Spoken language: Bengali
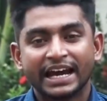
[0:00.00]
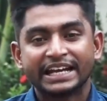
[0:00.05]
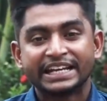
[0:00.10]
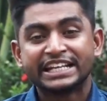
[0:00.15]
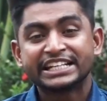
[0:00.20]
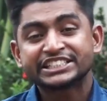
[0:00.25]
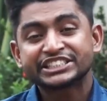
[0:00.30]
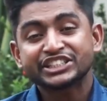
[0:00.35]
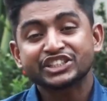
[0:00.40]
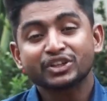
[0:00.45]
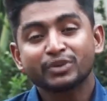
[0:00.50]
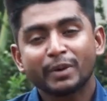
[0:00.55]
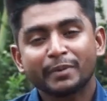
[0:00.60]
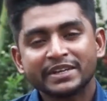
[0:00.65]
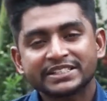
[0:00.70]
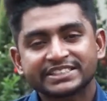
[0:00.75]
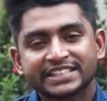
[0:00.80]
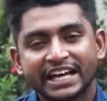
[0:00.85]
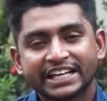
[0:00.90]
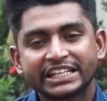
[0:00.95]
নিশ্চিতভাবেই
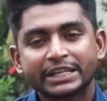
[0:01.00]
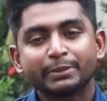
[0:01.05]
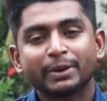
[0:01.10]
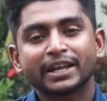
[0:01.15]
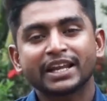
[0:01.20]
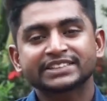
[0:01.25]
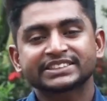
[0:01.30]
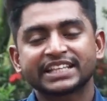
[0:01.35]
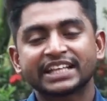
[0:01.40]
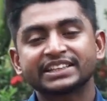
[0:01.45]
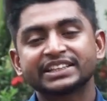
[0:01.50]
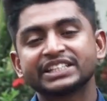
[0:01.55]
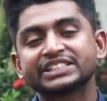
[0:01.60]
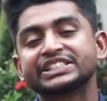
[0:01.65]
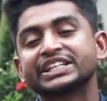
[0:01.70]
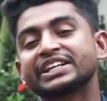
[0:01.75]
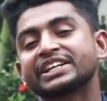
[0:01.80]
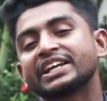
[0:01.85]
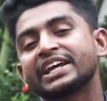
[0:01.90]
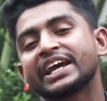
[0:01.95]
সাকিব আল হাসান দেশের
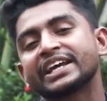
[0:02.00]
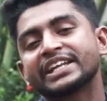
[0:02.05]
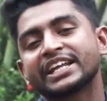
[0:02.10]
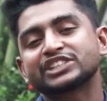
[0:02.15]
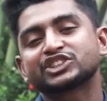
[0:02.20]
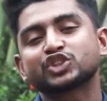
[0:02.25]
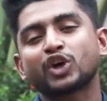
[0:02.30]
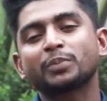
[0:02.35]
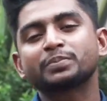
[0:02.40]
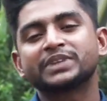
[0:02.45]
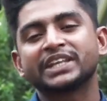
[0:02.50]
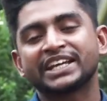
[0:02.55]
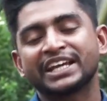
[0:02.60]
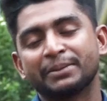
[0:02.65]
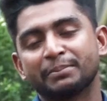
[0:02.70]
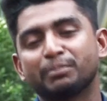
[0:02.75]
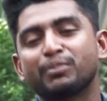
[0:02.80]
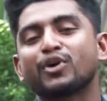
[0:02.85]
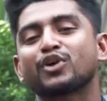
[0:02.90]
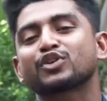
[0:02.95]
ক্রিকেটের সব থেকে
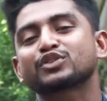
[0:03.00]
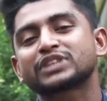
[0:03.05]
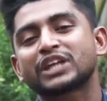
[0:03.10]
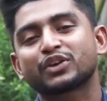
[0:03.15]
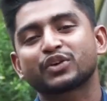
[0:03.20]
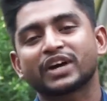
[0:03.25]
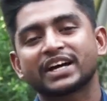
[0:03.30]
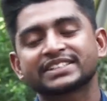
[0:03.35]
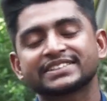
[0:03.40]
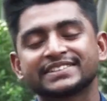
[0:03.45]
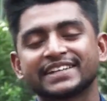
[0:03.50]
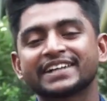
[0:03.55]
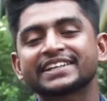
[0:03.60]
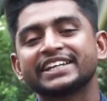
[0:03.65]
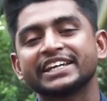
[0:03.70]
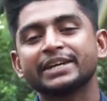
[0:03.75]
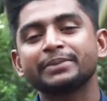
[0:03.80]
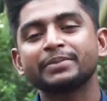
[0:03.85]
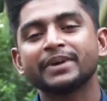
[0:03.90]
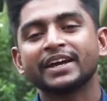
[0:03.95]
বড় তারকা
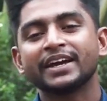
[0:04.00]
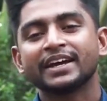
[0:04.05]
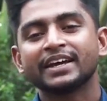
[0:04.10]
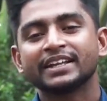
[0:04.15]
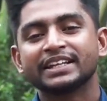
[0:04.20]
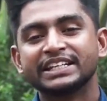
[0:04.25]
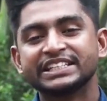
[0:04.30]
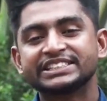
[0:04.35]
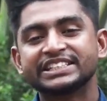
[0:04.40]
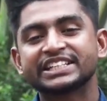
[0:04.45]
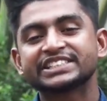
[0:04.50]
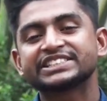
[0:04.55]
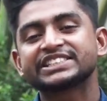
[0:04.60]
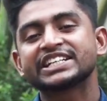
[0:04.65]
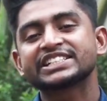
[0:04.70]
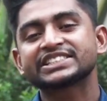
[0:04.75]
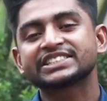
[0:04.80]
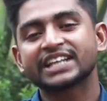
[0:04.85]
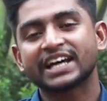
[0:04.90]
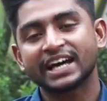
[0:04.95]
সাকিব নিজের
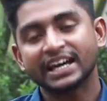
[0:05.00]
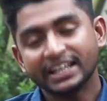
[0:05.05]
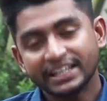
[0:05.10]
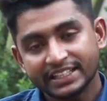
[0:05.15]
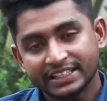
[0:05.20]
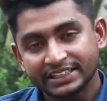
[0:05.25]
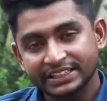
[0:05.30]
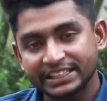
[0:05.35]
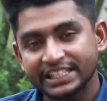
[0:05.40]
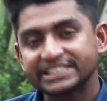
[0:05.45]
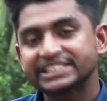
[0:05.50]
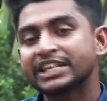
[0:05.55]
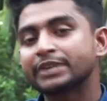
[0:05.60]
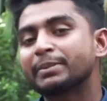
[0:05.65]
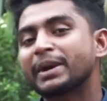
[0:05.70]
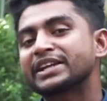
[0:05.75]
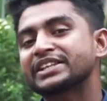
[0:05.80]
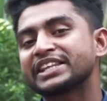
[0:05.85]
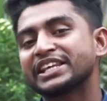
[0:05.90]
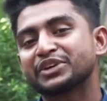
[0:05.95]
শেষটা দেশের
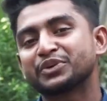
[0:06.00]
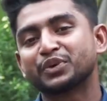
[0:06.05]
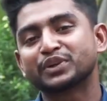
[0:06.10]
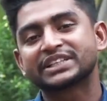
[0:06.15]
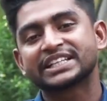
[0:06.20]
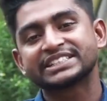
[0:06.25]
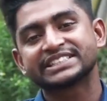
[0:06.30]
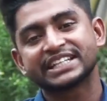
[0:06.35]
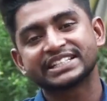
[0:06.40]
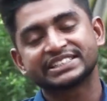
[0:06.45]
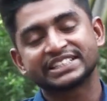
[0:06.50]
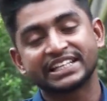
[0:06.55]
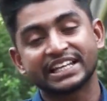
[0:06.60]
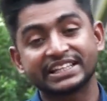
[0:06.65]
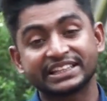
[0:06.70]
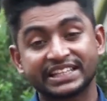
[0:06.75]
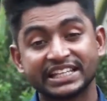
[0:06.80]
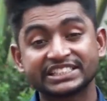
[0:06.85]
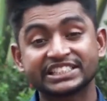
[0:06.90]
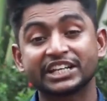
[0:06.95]
মাটিতেই করতে চেয়েছিলেন
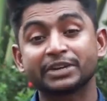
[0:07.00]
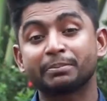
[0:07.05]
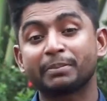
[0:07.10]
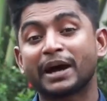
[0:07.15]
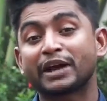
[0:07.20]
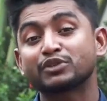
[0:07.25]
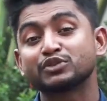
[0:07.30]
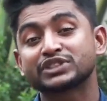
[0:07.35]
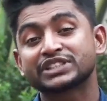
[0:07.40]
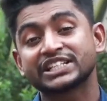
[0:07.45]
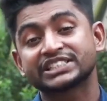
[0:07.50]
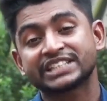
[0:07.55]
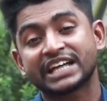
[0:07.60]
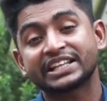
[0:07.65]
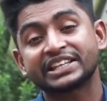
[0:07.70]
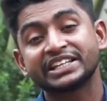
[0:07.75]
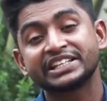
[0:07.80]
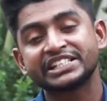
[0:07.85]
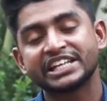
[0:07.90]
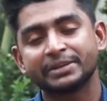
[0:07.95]
দেশের মানুষকে সাথে
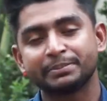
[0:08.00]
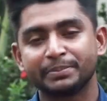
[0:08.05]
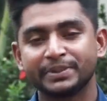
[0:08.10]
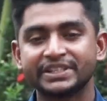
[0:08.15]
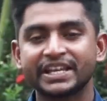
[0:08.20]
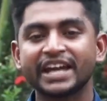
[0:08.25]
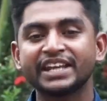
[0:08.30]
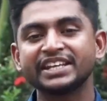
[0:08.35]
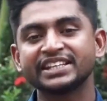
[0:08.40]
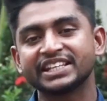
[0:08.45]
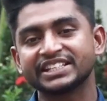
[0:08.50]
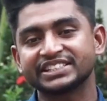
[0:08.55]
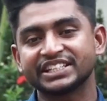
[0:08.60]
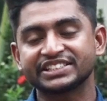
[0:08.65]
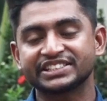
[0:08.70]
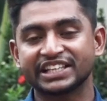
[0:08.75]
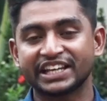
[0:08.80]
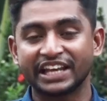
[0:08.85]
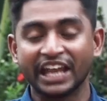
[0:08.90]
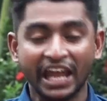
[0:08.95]
নিয়েই বিদায় নিতে
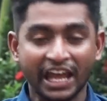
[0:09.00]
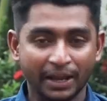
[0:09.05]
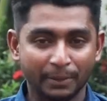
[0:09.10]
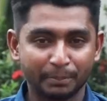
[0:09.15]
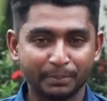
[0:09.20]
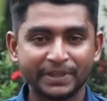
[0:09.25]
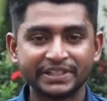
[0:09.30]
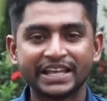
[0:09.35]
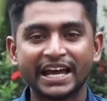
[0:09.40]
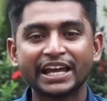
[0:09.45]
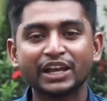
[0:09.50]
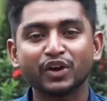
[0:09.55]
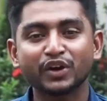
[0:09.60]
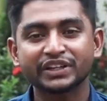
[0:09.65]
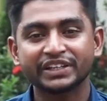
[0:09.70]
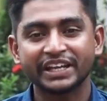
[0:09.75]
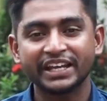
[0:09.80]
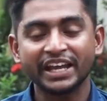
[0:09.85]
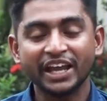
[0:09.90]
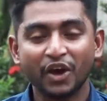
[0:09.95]
চেয়েছিলেন বিদায়
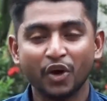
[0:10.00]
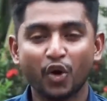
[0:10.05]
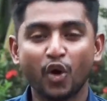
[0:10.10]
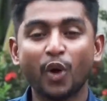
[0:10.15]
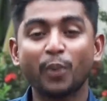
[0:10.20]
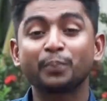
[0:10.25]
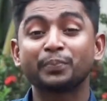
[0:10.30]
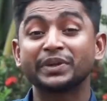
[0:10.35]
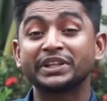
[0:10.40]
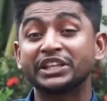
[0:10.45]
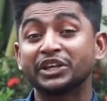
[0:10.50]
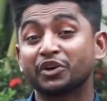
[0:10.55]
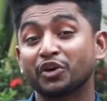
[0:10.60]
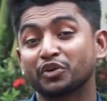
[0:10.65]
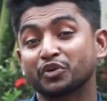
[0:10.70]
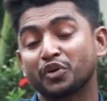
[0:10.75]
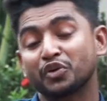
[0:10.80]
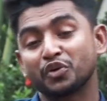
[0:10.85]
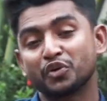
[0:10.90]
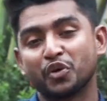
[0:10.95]
লগ্নে অপ্রীতিকর
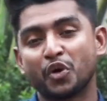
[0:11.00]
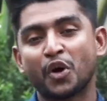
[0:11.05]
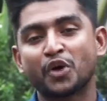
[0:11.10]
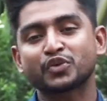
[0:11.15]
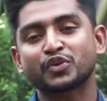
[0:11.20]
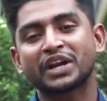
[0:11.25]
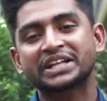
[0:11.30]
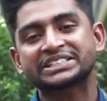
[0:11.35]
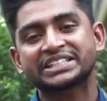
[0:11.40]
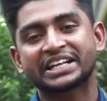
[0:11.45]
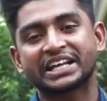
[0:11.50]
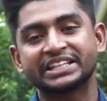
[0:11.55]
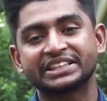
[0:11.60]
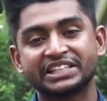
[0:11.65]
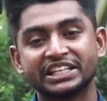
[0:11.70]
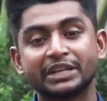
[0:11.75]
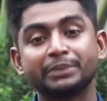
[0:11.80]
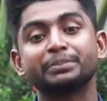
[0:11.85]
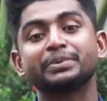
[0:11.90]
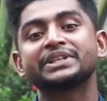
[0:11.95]
কোনো ঘটনা ছাড়াই
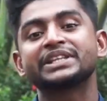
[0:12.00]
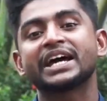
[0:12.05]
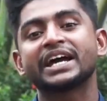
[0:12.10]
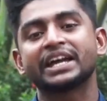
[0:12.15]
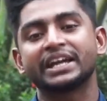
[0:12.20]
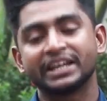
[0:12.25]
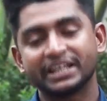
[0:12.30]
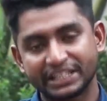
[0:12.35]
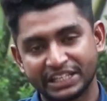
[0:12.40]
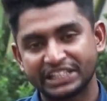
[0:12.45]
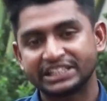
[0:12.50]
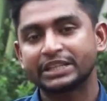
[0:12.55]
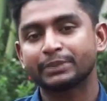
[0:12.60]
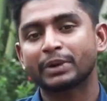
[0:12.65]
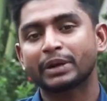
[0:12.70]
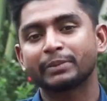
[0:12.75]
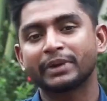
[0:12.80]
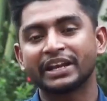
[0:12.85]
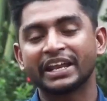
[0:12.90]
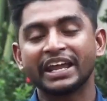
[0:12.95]
তিনি বিদায় নিতে
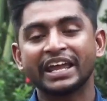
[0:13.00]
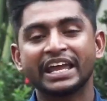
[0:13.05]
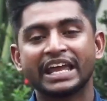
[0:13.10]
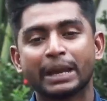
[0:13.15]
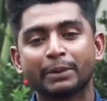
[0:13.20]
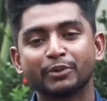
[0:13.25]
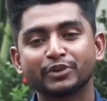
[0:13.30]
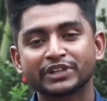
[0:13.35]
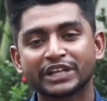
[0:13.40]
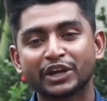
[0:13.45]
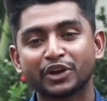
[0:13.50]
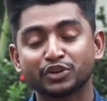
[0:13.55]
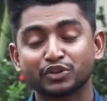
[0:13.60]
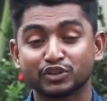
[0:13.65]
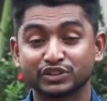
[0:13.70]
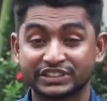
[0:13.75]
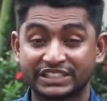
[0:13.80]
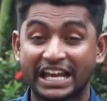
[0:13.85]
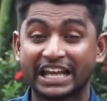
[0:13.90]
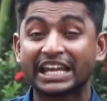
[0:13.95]
পারবেন এমনটাই হয়তো
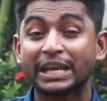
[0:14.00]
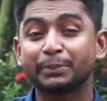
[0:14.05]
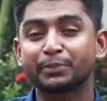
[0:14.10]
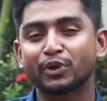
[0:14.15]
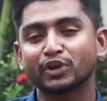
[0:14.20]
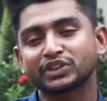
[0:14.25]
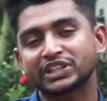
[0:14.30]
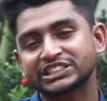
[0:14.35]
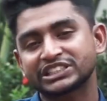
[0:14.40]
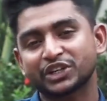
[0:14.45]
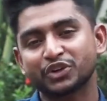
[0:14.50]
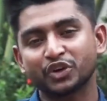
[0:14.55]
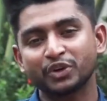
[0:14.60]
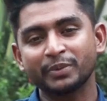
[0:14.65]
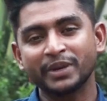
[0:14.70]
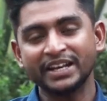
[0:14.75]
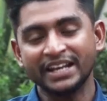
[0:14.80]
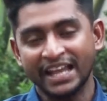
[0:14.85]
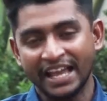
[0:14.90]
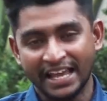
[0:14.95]
সাকিব প্রত্যাশা করবেন
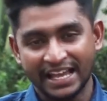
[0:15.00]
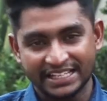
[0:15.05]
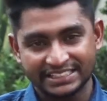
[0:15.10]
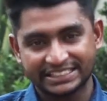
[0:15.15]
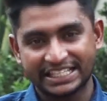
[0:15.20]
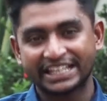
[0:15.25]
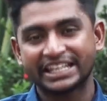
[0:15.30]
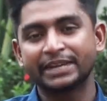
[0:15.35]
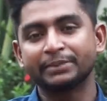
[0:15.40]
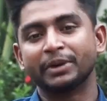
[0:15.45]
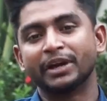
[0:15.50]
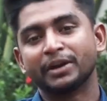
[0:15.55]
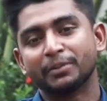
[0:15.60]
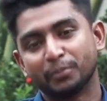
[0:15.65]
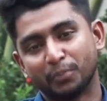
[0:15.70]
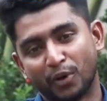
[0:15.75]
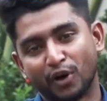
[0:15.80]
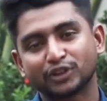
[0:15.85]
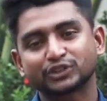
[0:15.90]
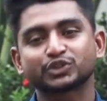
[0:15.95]
সাকিব
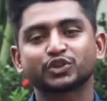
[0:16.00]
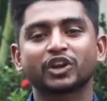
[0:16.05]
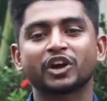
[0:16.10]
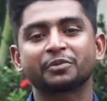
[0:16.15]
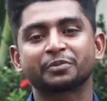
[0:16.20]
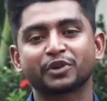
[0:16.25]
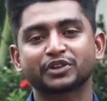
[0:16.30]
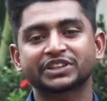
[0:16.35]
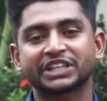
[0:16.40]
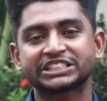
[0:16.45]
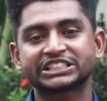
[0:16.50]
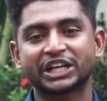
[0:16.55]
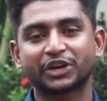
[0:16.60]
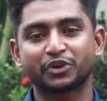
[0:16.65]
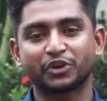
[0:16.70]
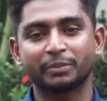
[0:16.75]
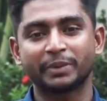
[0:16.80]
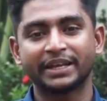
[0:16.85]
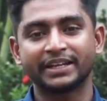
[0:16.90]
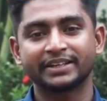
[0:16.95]
ভক্তরাও প্রত্যাশা
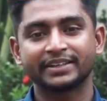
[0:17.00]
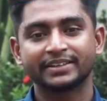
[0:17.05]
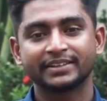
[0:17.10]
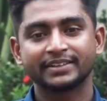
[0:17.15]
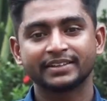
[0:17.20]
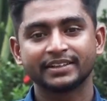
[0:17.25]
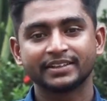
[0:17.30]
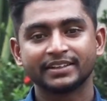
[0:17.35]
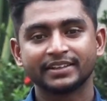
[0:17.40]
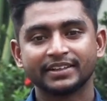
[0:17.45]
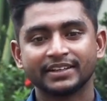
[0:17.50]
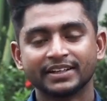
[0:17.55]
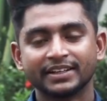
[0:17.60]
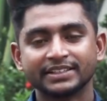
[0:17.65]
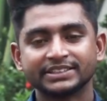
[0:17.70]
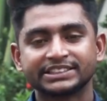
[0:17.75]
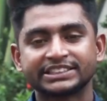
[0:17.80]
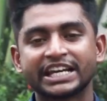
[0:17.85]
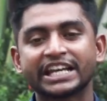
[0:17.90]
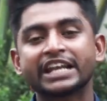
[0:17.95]
করবেন
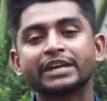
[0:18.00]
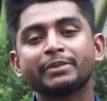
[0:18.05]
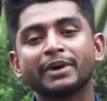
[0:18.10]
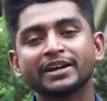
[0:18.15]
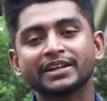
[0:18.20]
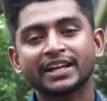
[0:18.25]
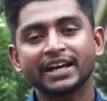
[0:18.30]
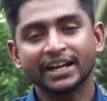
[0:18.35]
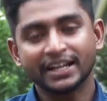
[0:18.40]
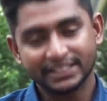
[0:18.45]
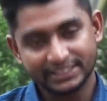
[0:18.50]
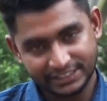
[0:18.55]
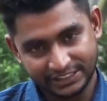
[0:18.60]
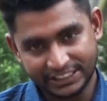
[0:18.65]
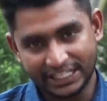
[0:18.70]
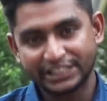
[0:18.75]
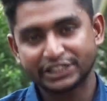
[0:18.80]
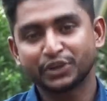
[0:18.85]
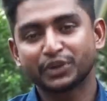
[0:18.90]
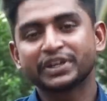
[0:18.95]
বাংলা
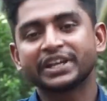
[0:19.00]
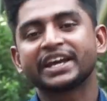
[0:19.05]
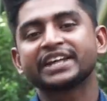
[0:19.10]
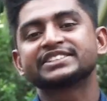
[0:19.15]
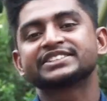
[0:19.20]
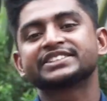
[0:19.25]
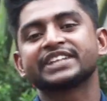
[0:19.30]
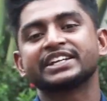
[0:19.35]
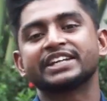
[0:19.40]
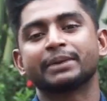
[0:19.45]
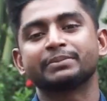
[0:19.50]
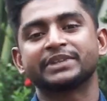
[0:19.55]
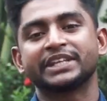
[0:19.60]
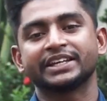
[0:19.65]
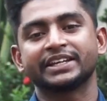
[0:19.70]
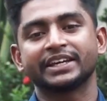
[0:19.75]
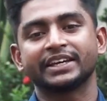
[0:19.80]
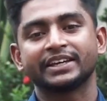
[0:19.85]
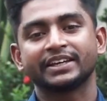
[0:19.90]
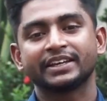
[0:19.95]
জাতীয় ক্রিকেট স্টেডিয়াম থেকে
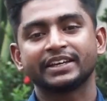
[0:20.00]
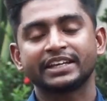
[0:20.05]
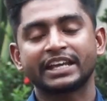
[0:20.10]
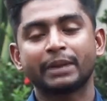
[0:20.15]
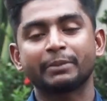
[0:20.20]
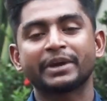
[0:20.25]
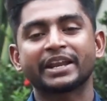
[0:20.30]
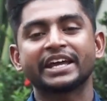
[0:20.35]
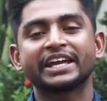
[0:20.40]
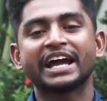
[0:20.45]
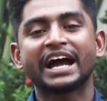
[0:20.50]
ক্যামেরায়